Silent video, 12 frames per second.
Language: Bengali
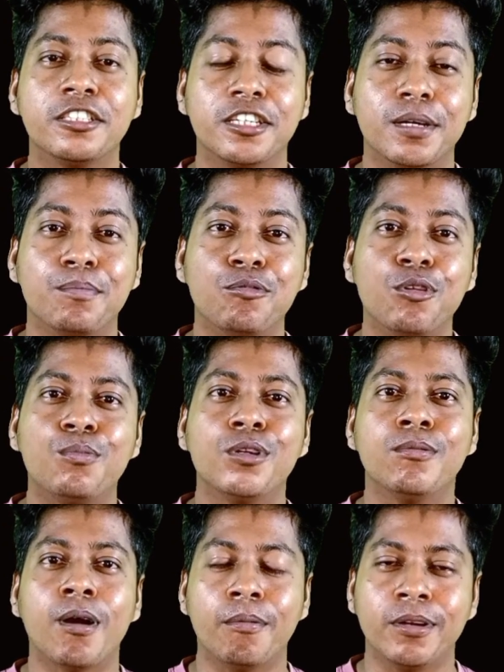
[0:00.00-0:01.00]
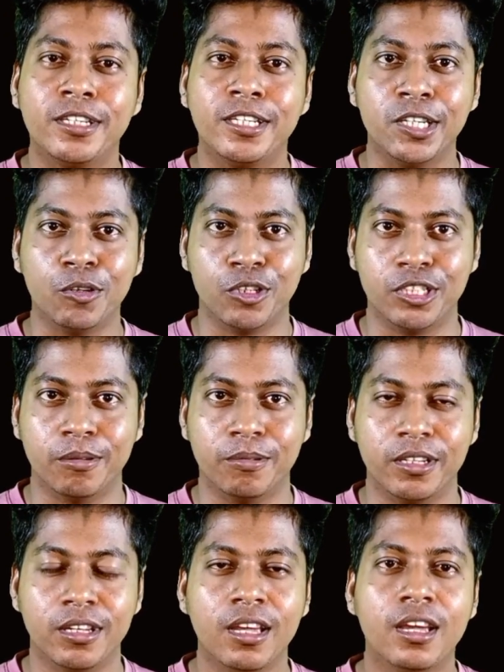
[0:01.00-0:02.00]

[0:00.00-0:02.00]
সেটা পুরোপুরিভাবে ঠিক হয়ে যাবে